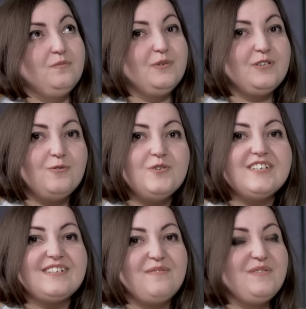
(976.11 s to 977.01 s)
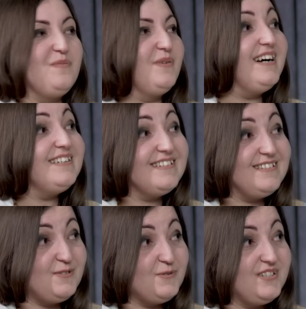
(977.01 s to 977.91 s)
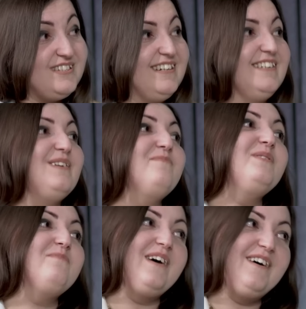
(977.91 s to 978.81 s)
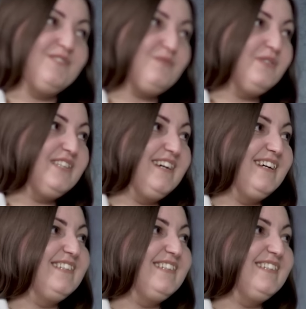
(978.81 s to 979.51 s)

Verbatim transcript: подходят ко мне братья, сестры, они обнимают меня.